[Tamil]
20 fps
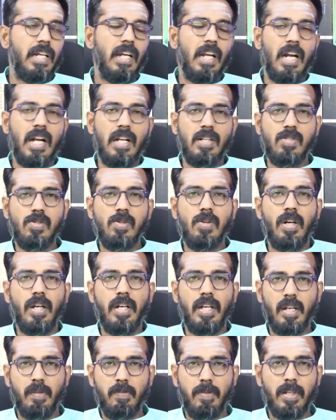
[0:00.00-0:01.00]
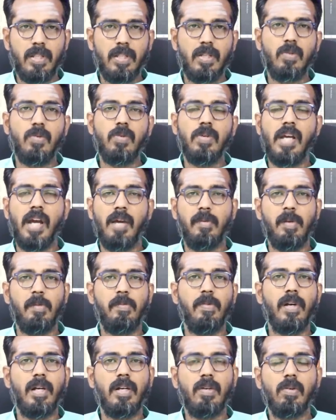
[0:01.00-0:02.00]
சிக்கலான சூழலை ஏற்படுத்தக்கூடிய
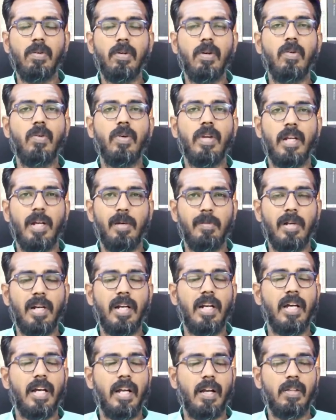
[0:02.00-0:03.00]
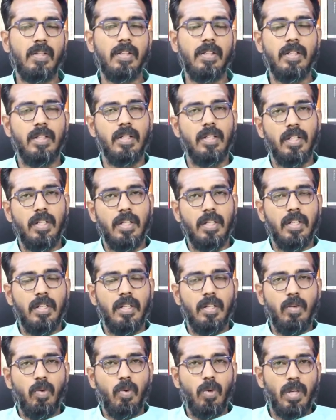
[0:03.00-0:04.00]
அமைப்புகளை கொடுக்கக்கூடிய நபர்கள் யாராவது
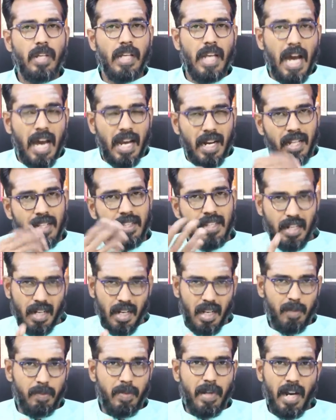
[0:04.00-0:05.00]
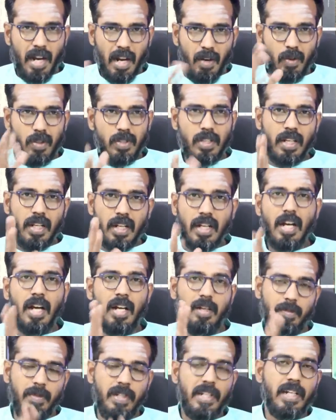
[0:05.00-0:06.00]
உங்களுக்கு யாருனே தெரில அப்படியானா ஒருத்தன்
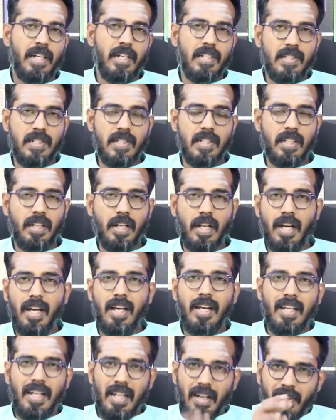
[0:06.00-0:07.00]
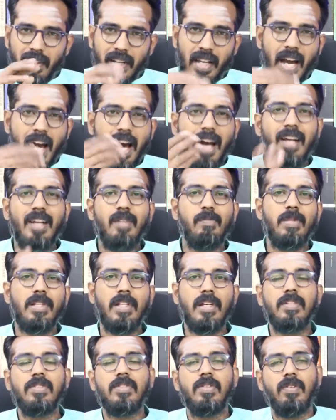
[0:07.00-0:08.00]
இருக்கான் அப்படின்னு நினச்சிட்டு இருந்தீங்கன்னா அவன் யாருன்னு
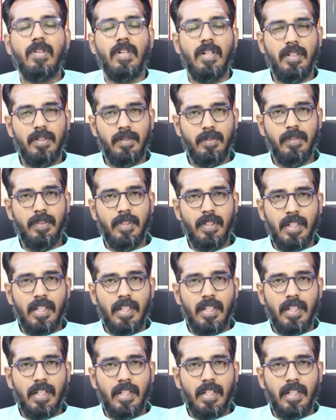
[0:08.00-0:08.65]
இப்போ தெரிஞ்சிடுவான்